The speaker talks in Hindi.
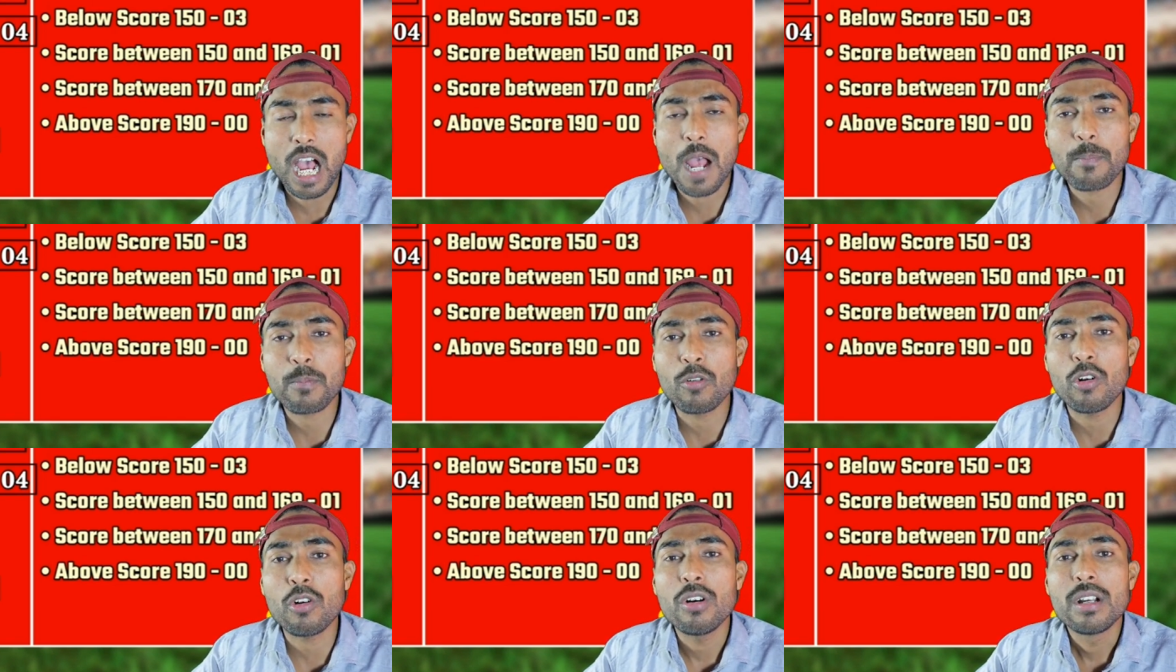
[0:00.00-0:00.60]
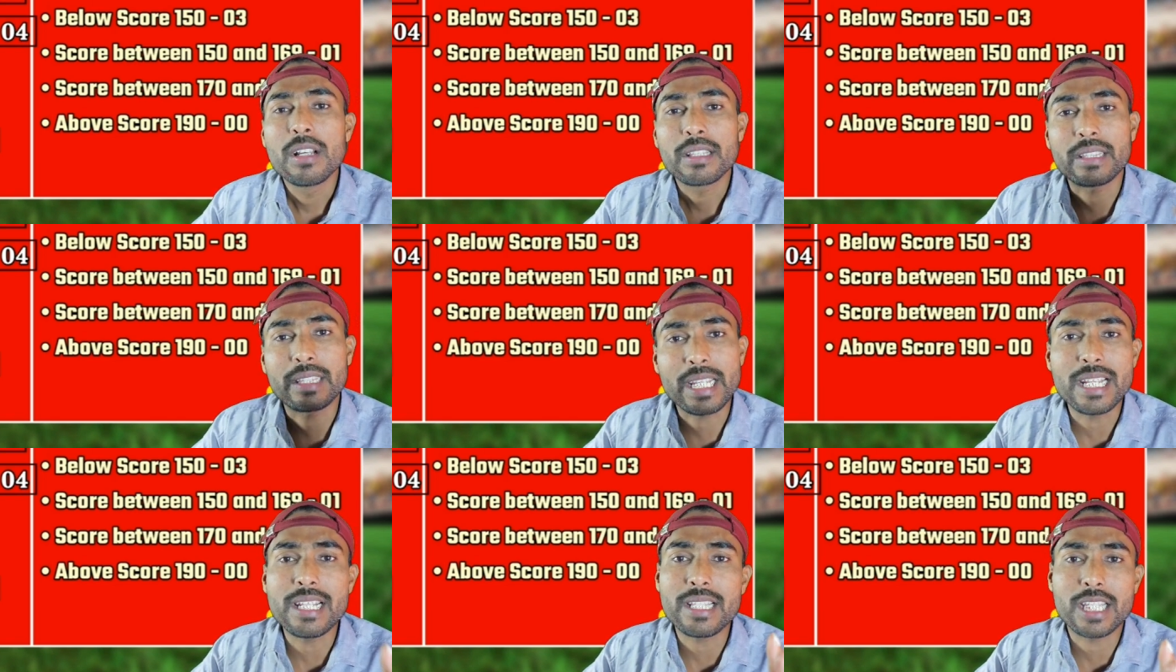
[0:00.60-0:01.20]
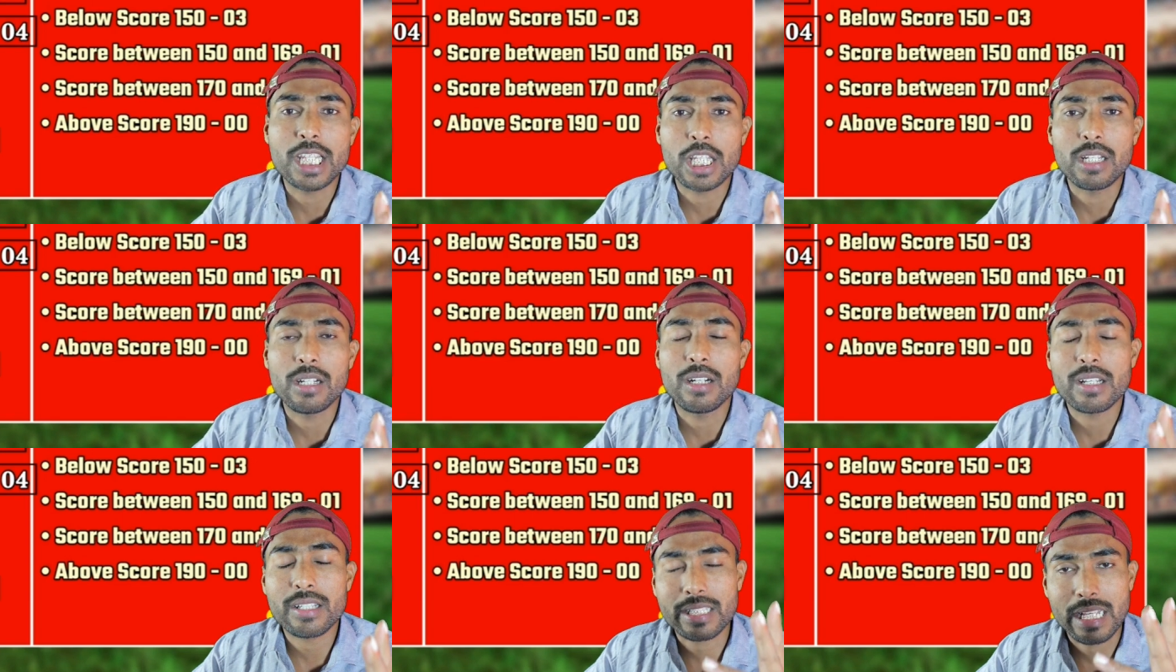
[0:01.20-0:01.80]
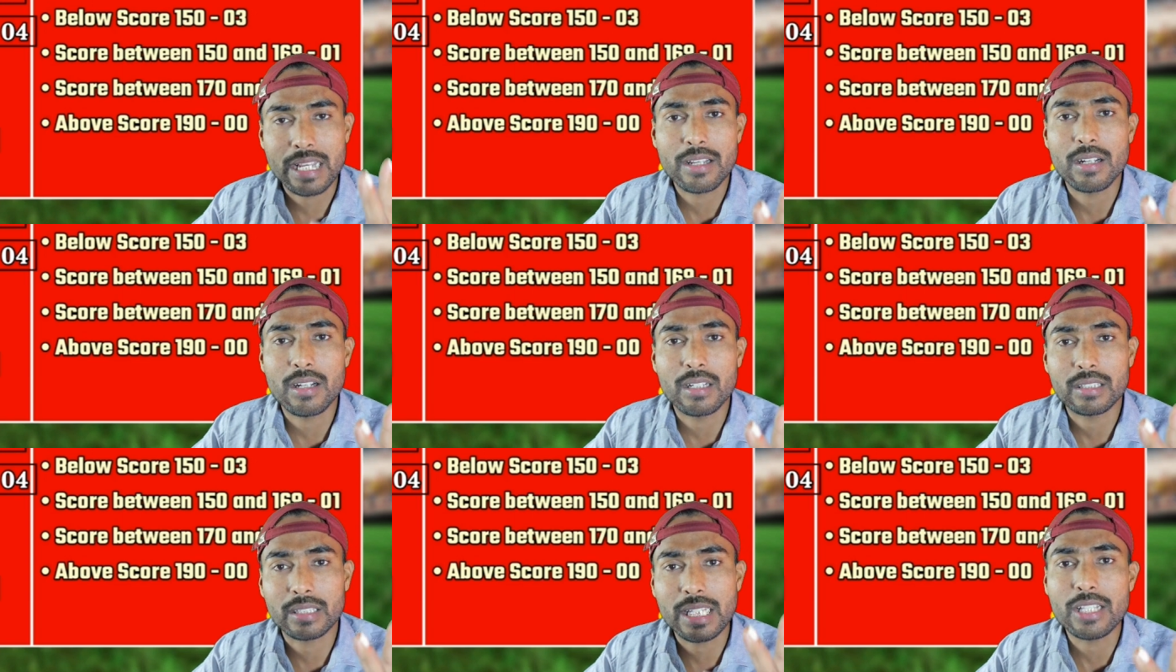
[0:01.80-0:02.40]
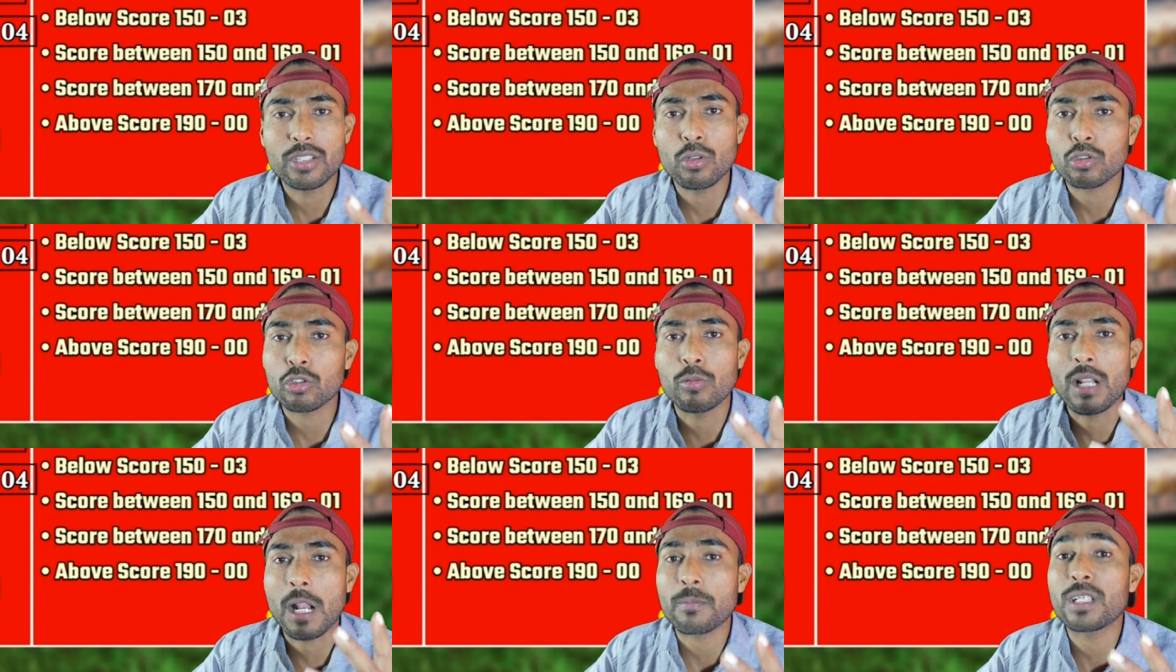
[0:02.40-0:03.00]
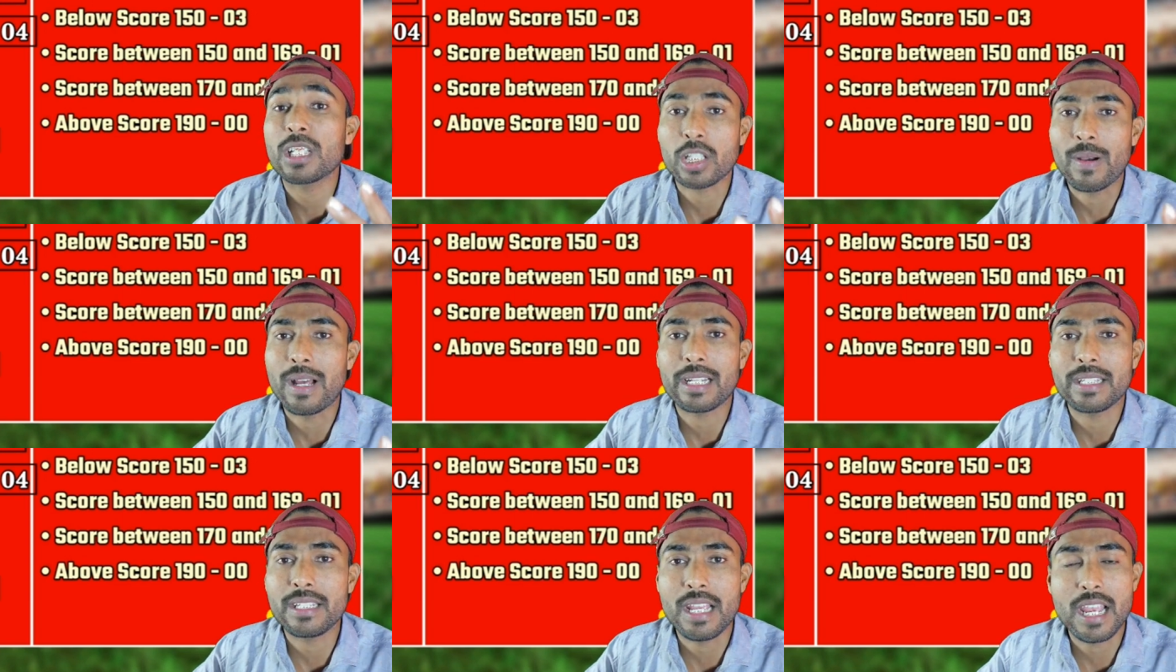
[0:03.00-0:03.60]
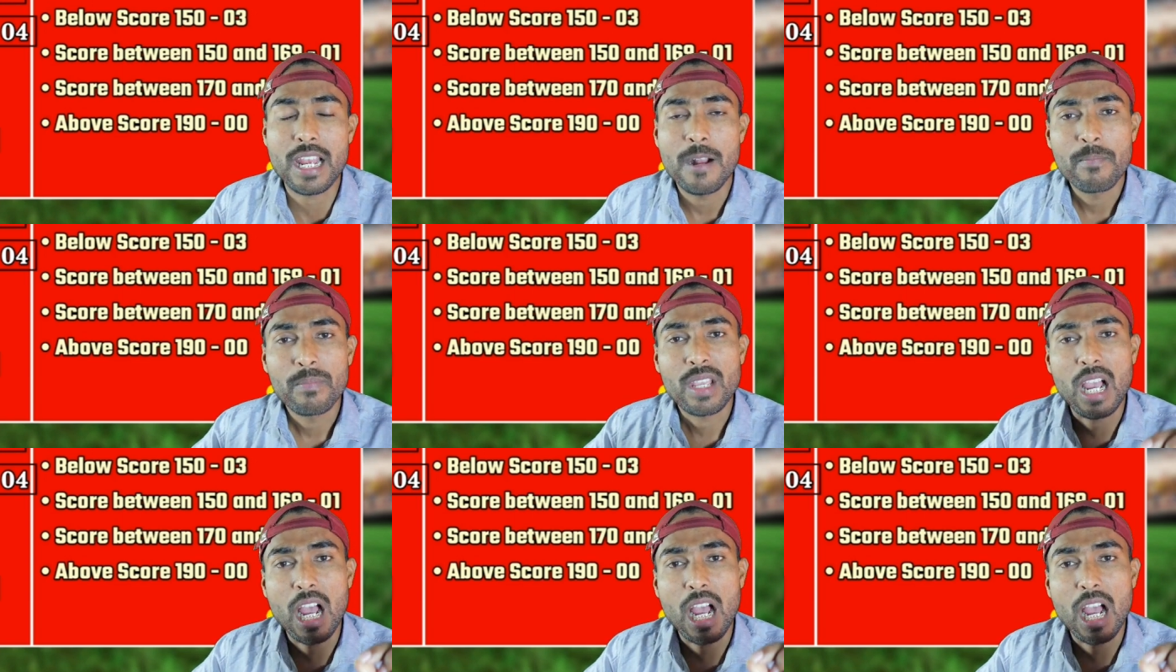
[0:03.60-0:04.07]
आपको तीन तीन दोस्तों में आपसे सवाल किए हैं